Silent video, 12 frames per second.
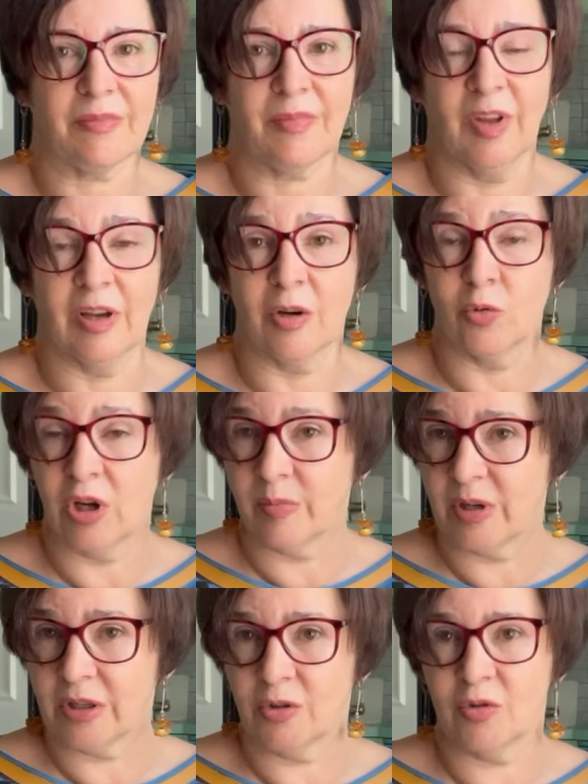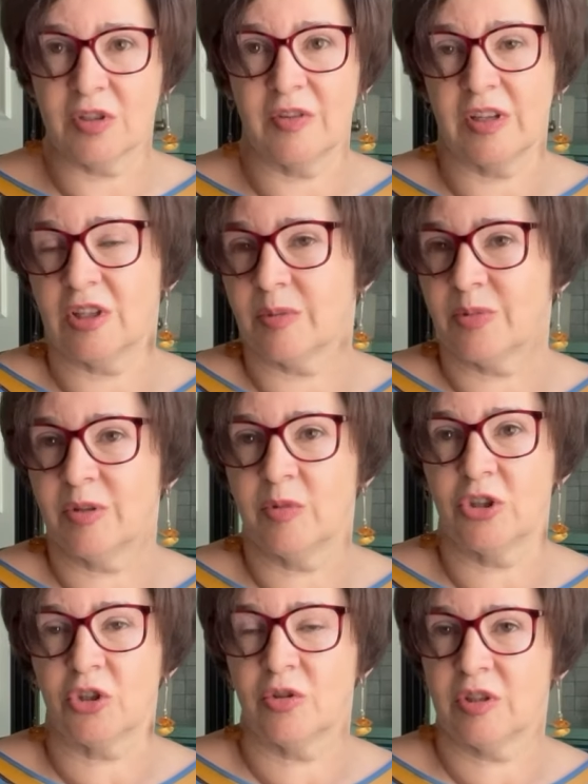какую обратную связь, я понимаю,
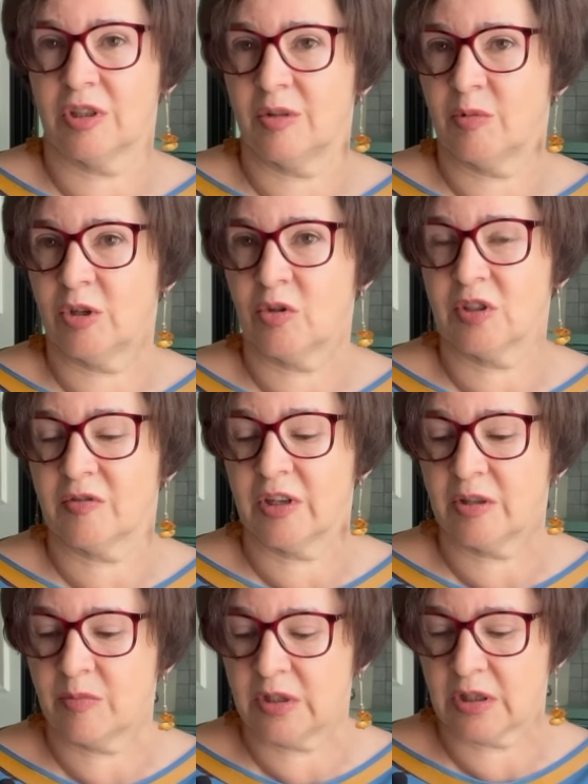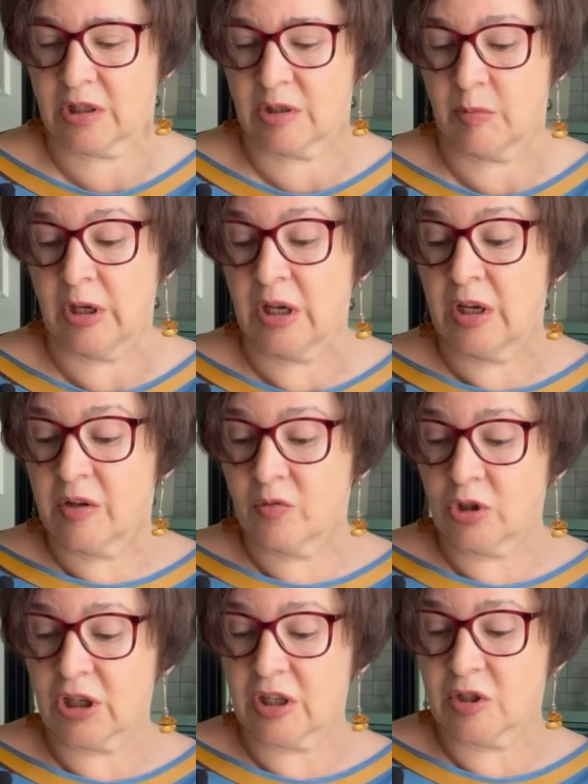что я занимаюсь своим делом.
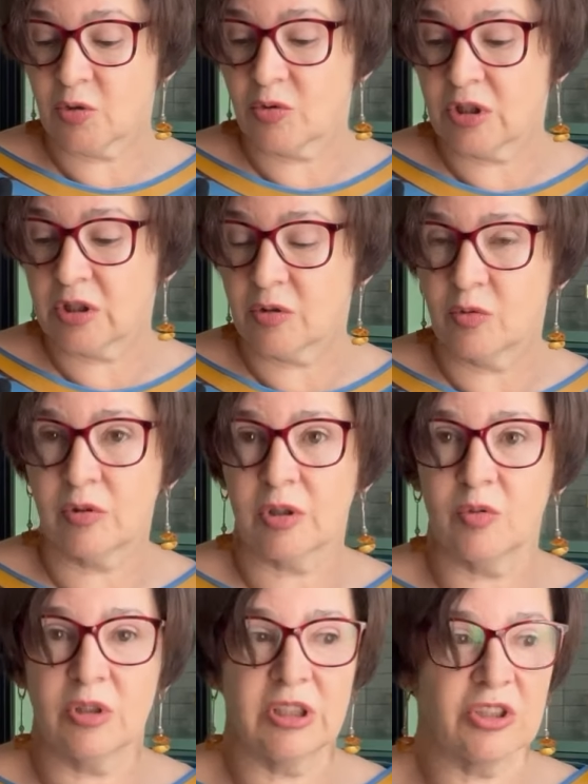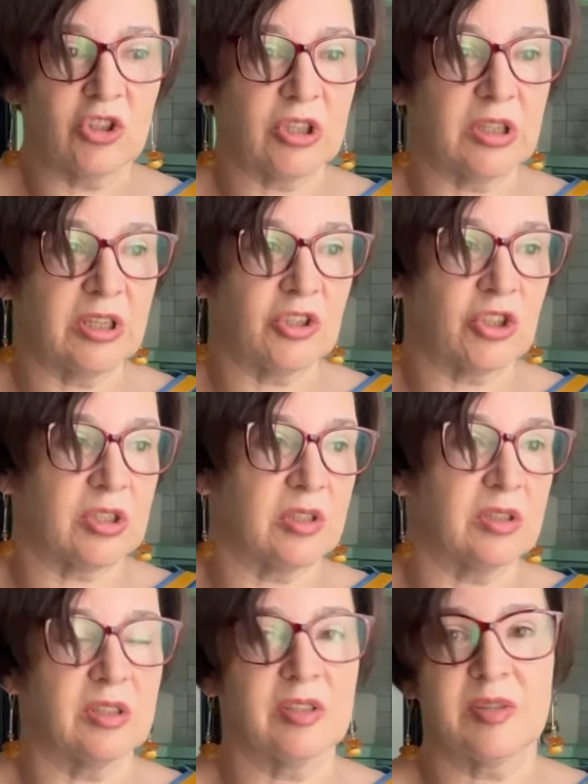Вот Кадзуи Сигура, он, значит, начал
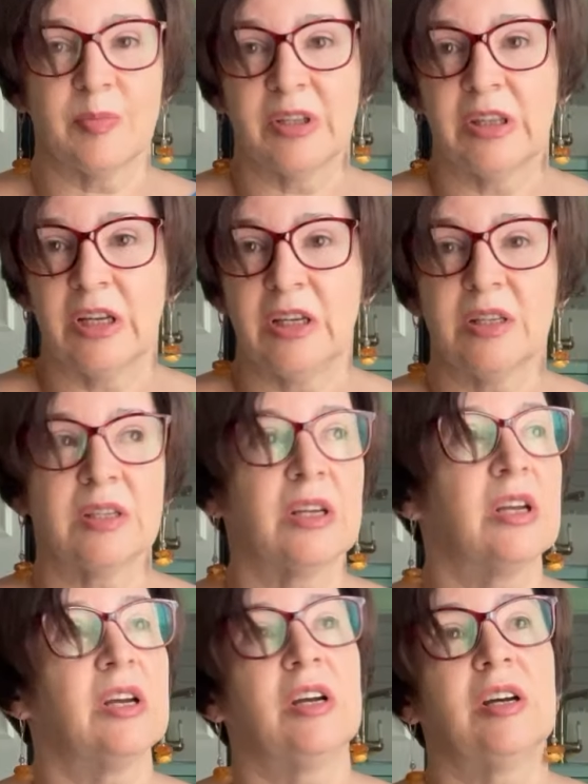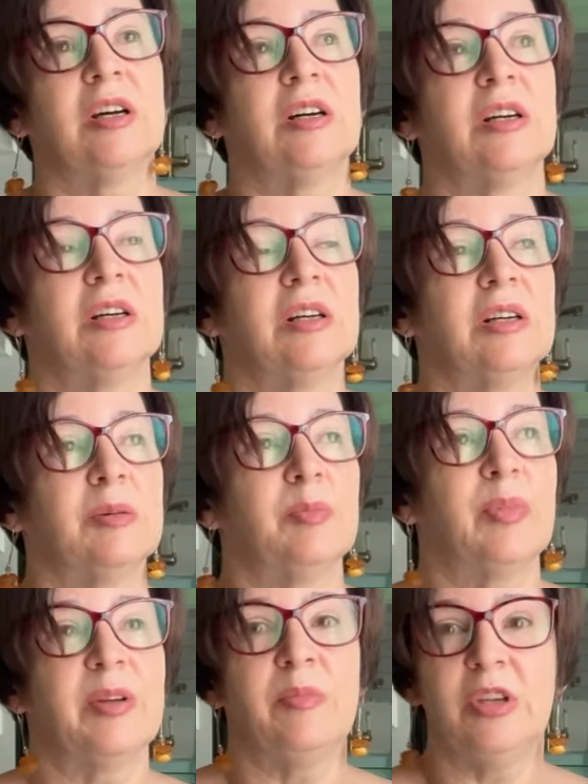э, смотреть э,
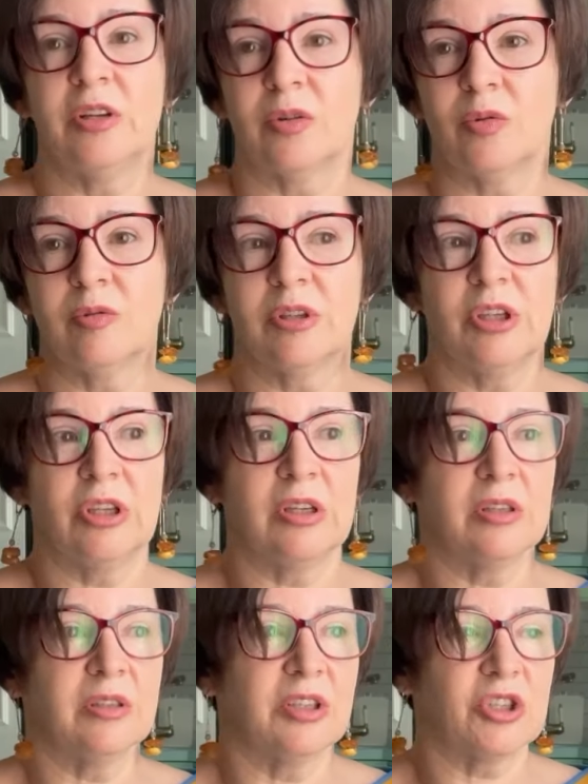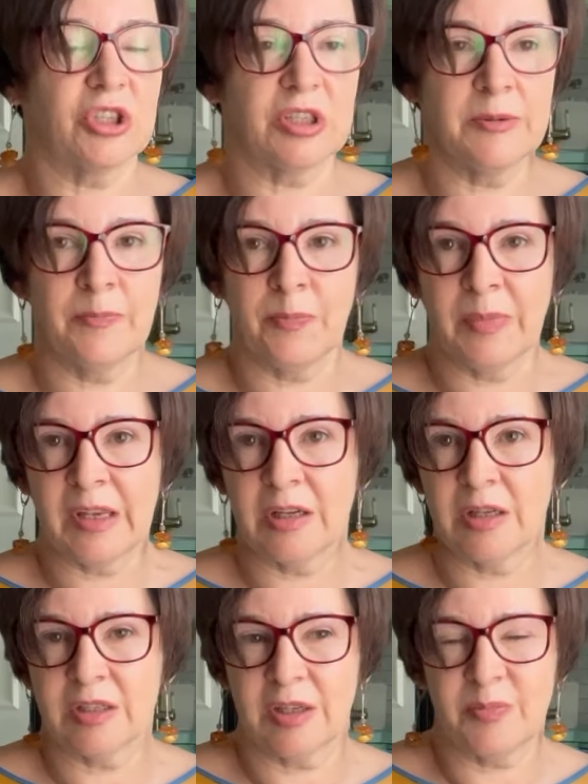по миру и даже
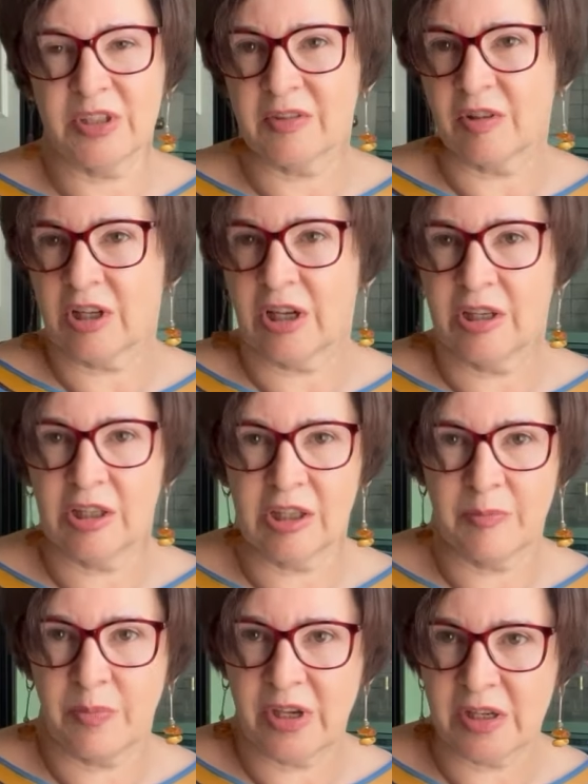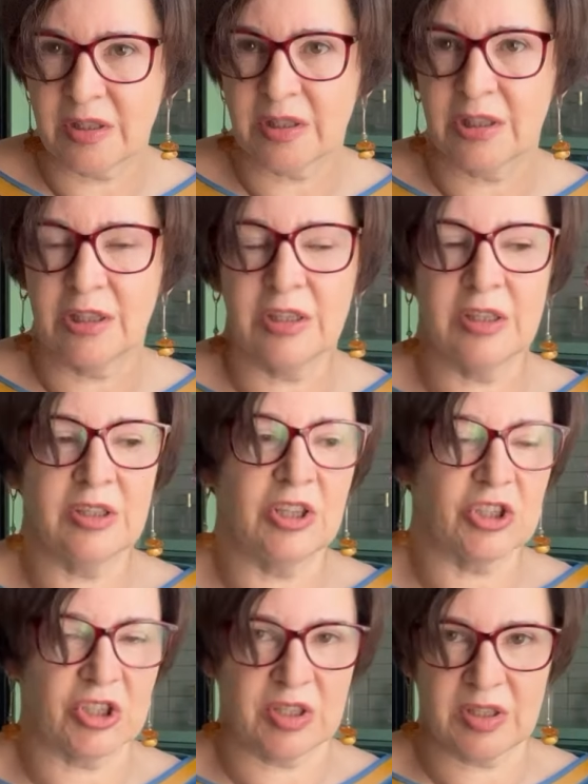Э, записывал какие-то песни и
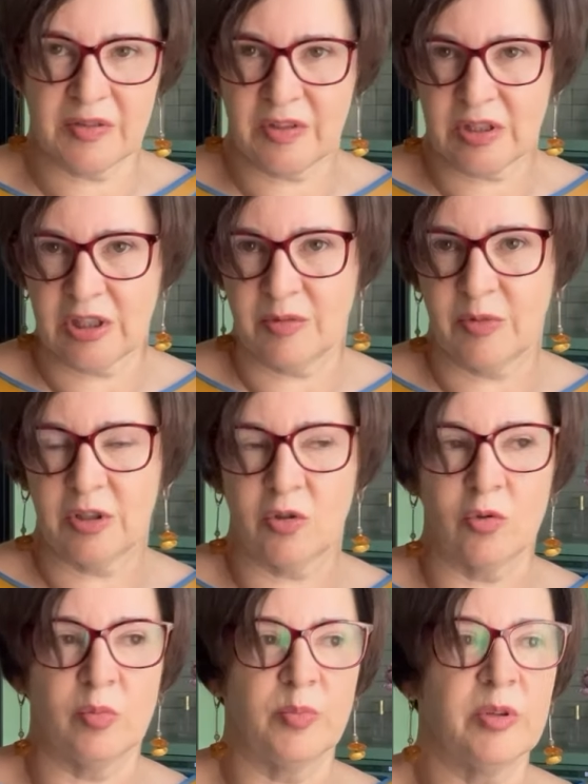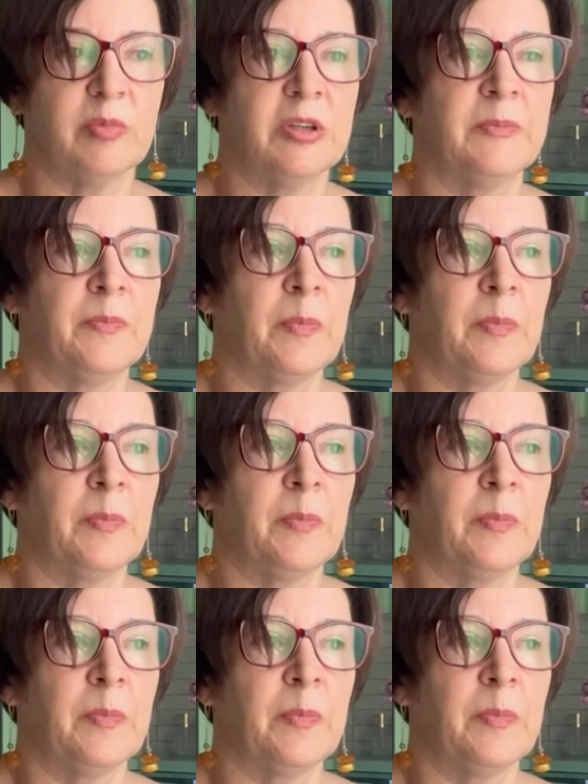даже с известными группами.